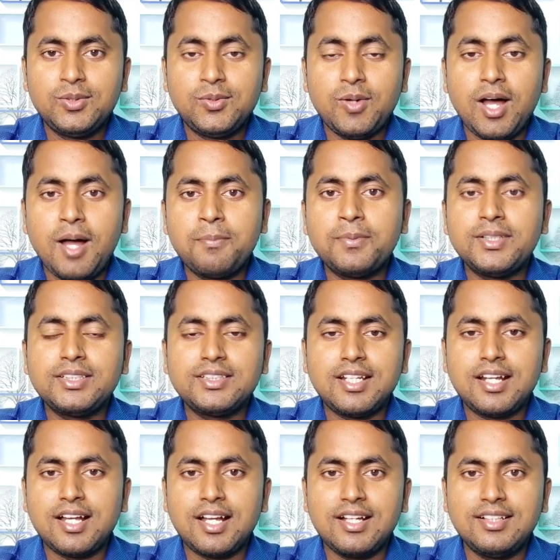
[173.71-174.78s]
तो आप इस
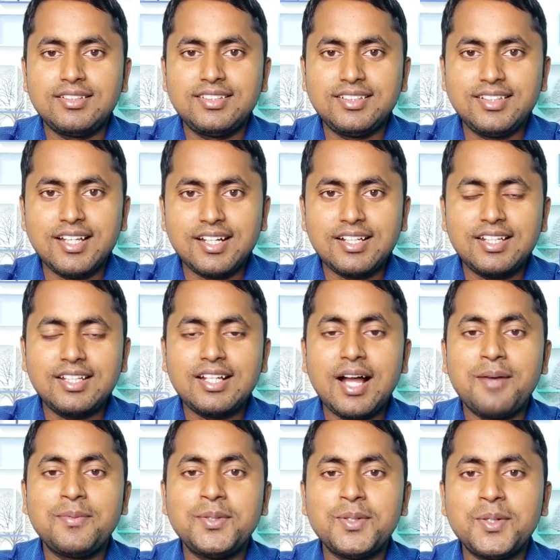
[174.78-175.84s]
तरह का गलती ना करें
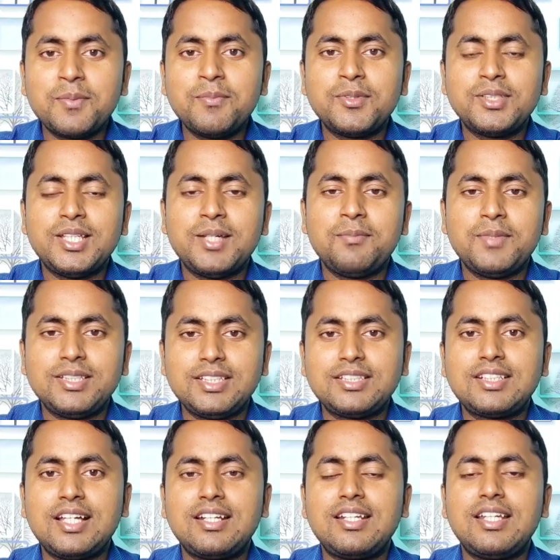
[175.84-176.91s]
काफ़ी लोग मुझे
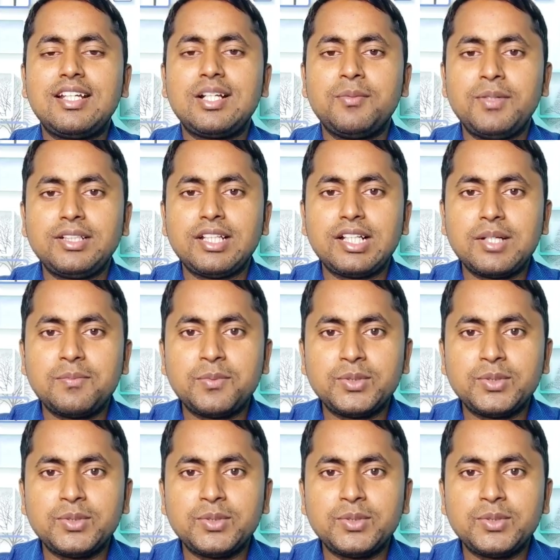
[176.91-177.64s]
मैसेज कर रहे हैं कमेंट करके